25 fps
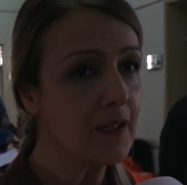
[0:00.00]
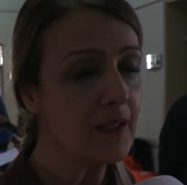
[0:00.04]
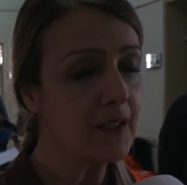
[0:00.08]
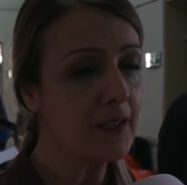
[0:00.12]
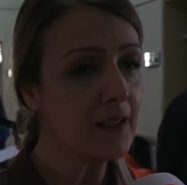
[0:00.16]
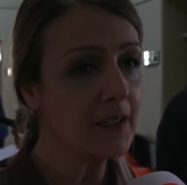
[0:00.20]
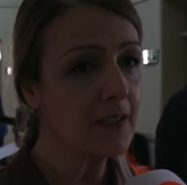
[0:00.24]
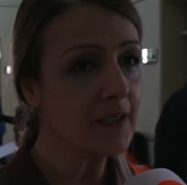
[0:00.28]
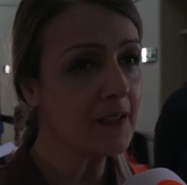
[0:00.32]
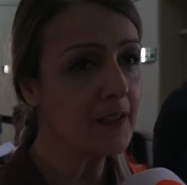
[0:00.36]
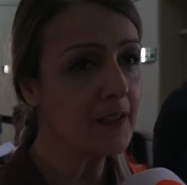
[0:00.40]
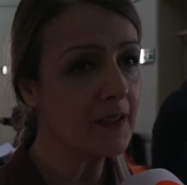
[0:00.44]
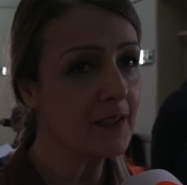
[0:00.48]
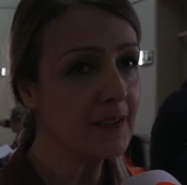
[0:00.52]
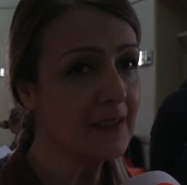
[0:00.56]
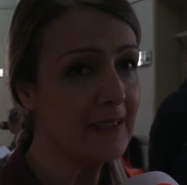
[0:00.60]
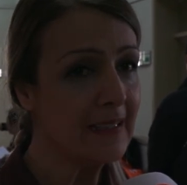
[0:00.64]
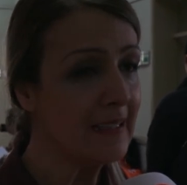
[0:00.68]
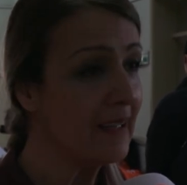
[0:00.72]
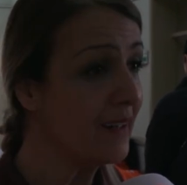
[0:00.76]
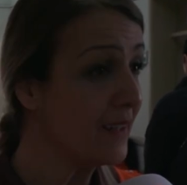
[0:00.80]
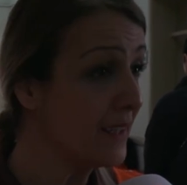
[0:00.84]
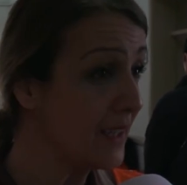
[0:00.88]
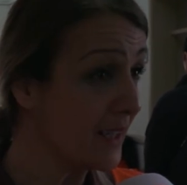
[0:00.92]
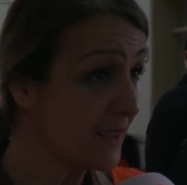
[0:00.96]
E,
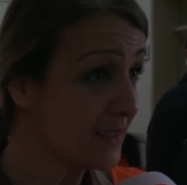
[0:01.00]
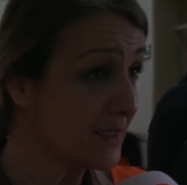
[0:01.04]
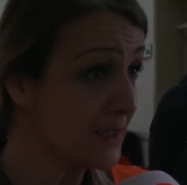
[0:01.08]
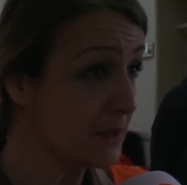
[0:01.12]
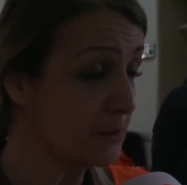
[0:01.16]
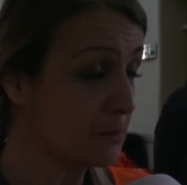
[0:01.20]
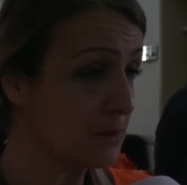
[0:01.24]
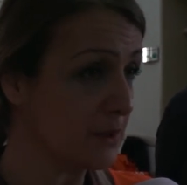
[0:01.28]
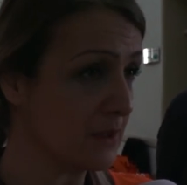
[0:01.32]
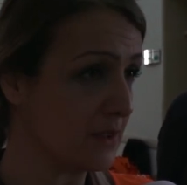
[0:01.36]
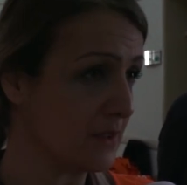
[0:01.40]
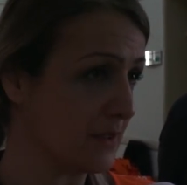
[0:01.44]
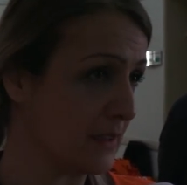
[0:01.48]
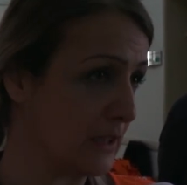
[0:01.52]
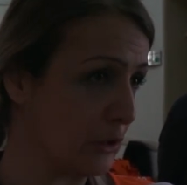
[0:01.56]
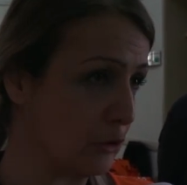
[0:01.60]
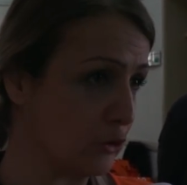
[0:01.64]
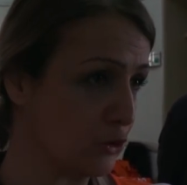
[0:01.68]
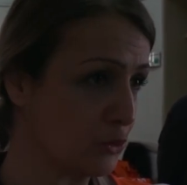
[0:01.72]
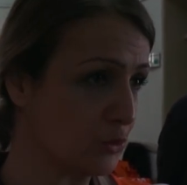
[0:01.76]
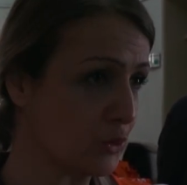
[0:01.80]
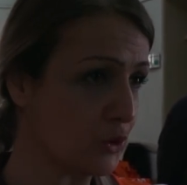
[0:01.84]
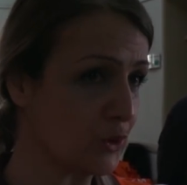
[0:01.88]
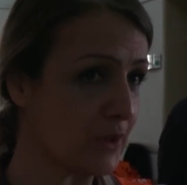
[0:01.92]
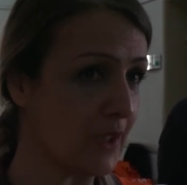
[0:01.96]
yine ayakkabı
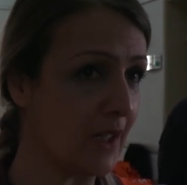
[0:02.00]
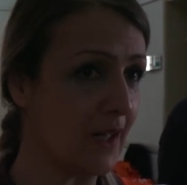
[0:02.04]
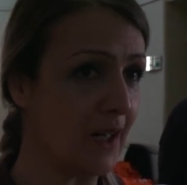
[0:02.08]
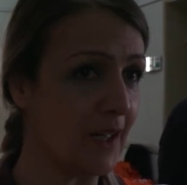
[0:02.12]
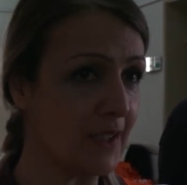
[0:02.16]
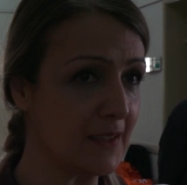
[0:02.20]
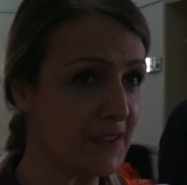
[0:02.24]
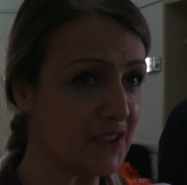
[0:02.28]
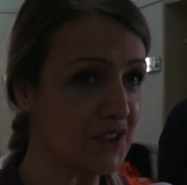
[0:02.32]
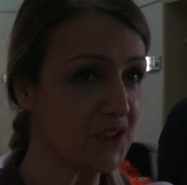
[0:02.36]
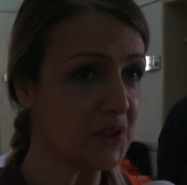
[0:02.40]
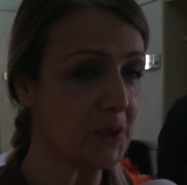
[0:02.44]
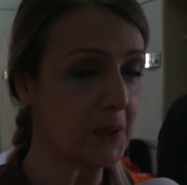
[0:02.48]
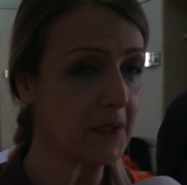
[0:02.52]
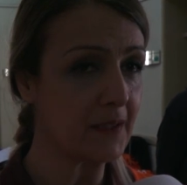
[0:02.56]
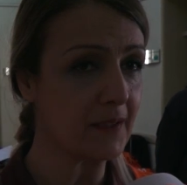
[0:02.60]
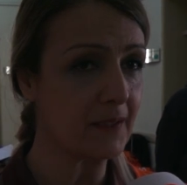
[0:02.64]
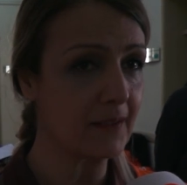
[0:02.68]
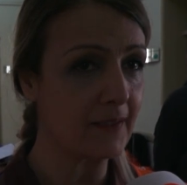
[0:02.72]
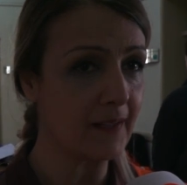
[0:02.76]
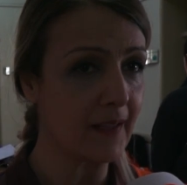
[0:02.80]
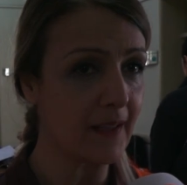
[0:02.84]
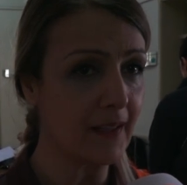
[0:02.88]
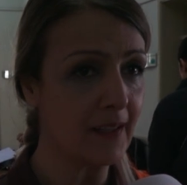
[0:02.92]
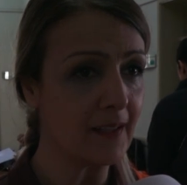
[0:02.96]
reyonumuzda aynı
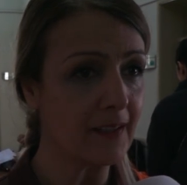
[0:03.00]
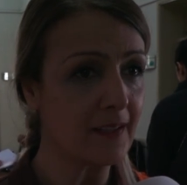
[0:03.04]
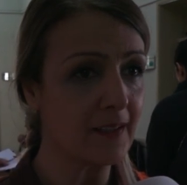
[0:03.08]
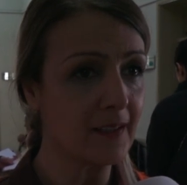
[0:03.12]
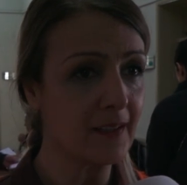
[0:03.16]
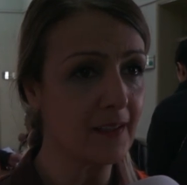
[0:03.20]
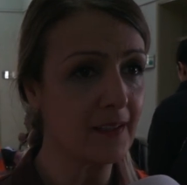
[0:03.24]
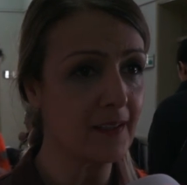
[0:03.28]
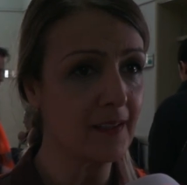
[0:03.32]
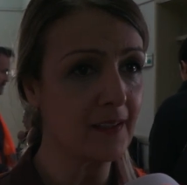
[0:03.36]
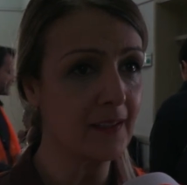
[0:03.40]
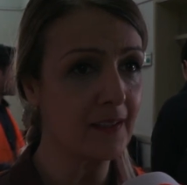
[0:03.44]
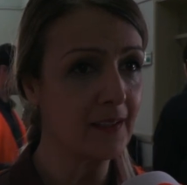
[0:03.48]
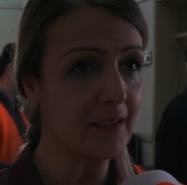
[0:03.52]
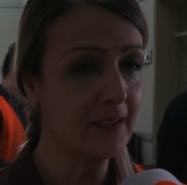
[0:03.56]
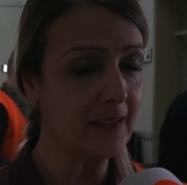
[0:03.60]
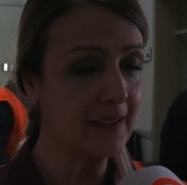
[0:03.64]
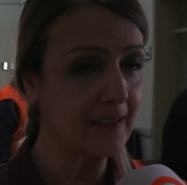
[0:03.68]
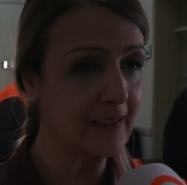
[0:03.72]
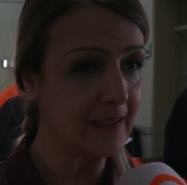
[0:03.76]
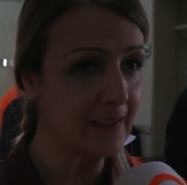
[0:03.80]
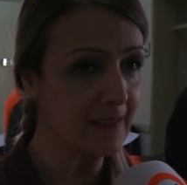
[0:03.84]
şekilde e,